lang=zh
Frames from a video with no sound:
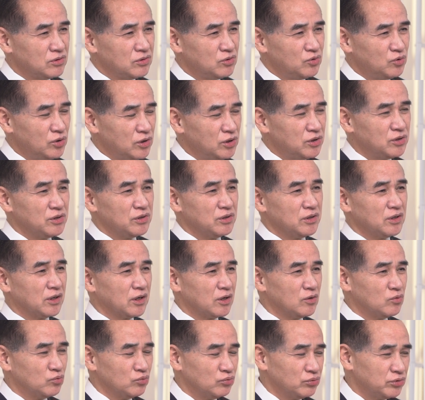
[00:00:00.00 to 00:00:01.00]
细子这
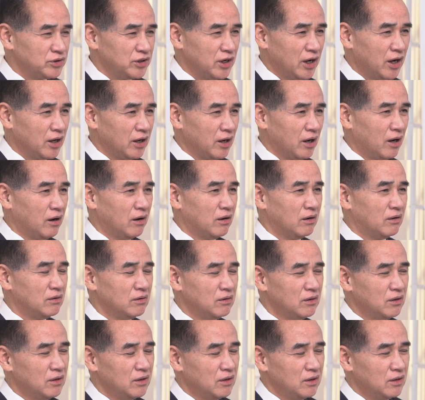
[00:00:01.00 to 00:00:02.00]
个吴家哈，
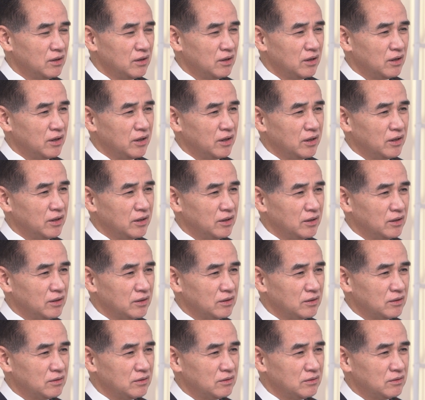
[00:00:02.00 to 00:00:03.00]
诶，
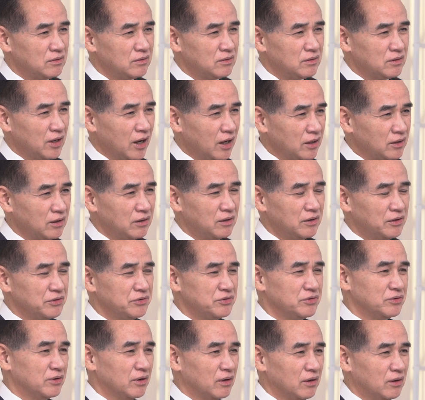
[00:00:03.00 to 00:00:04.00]
他的儿
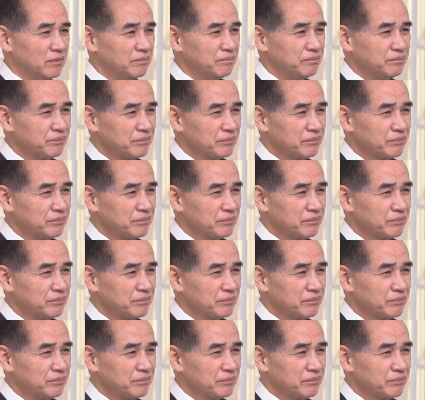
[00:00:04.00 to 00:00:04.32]
子哈，